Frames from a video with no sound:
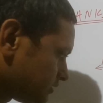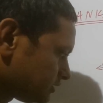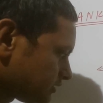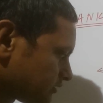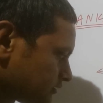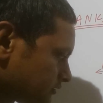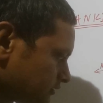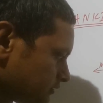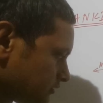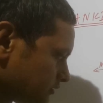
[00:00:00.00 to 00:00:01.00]
थीटा
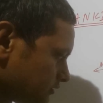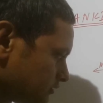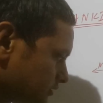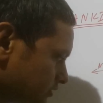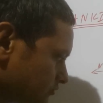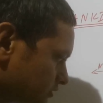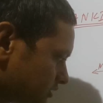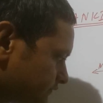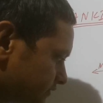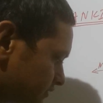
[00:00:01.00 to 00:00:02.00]
ये हो
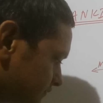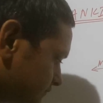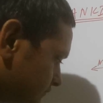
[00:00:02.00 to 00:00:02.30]
गया वन